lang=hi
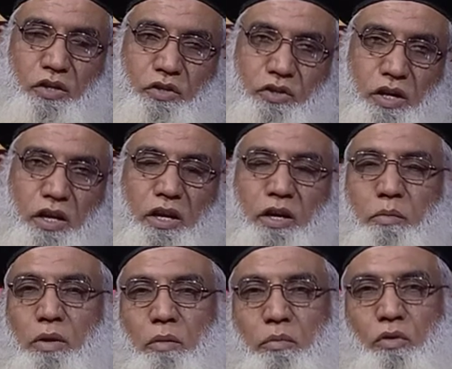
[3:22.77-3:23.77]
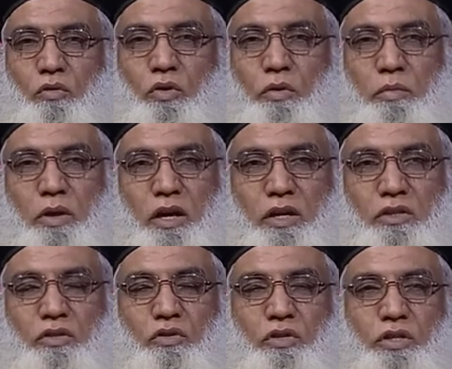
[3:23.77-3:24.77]
चने के बराबर गोली बना के
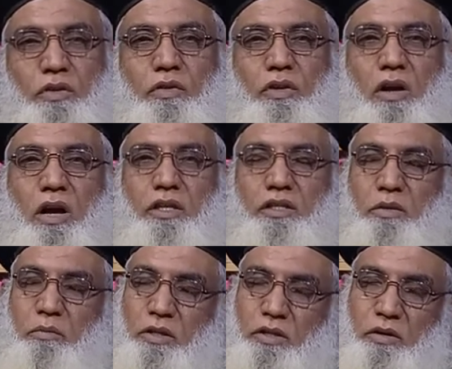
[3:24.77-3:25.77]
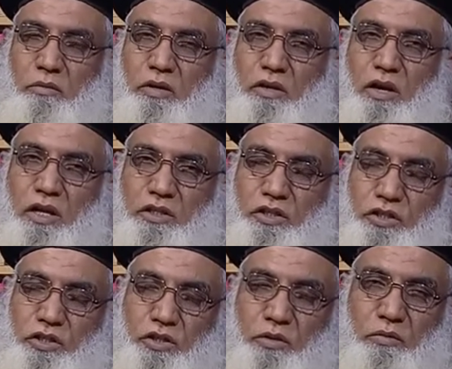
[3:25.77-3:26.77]
इसको किसी भी कांच के बर्तन में कांच के
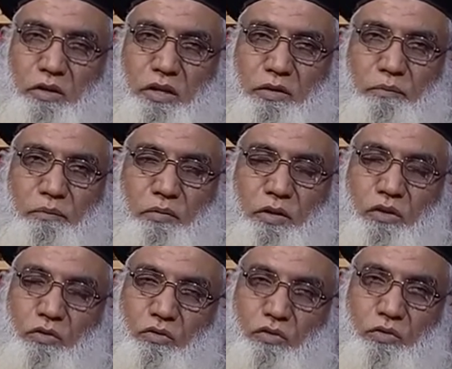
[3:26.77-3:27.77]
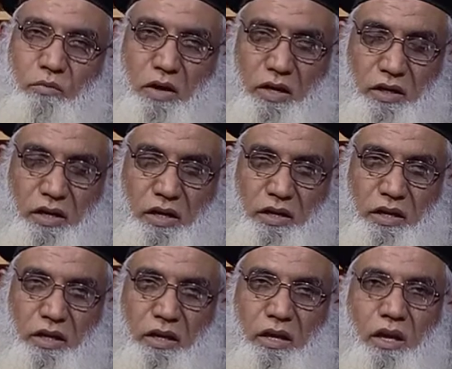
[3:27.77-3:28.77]
शीशे में इसको संभाल कर
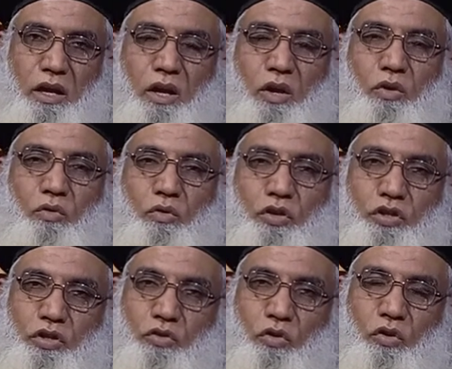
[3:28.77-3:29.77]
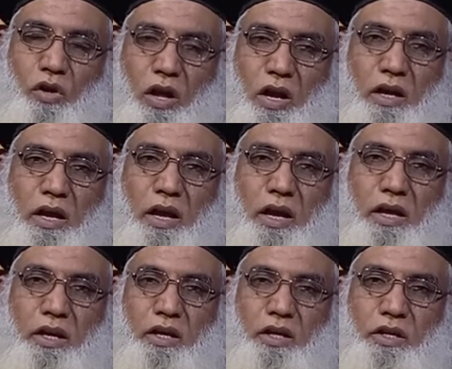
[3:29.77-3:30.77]
रखें तो इसकी जो खुराक है
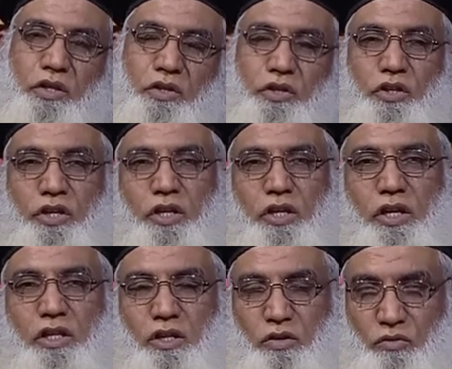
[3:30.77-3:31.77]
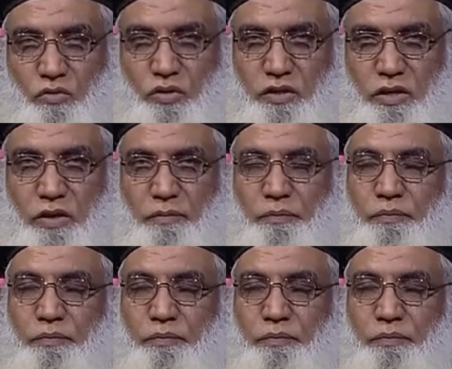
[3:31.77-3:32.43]
तीन अदद गोलियां